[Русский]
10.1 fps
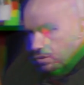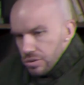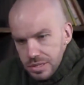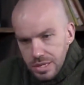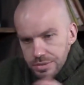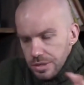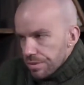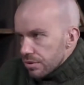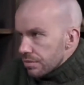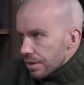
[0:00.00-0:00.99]
Какой ты сам себе
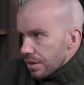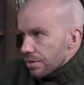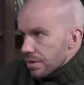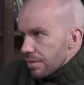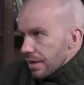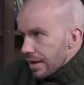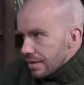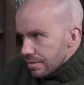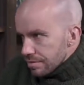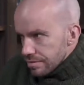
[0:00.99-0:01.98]
придумал какой-то
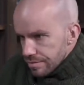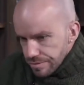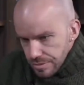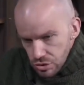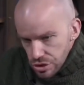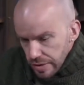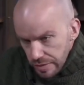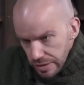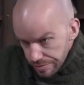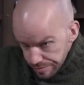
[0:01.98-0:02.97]
механизм
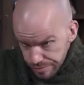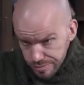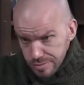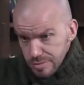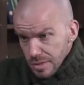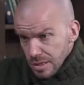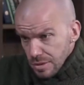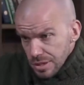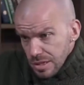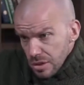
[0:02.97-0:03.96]
душевный,
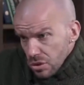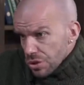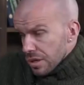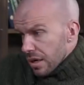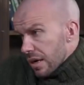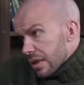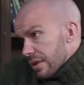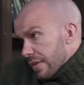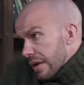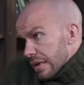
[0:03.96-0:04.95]
потому что это точно
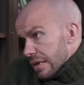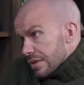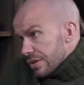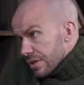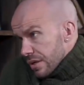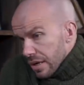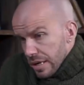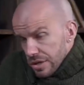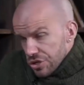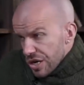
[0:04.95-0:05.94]
какая-то твоя энергетическая
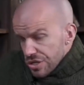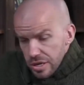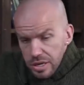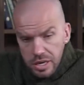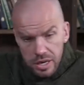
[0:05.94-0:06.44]
какая-то чаша.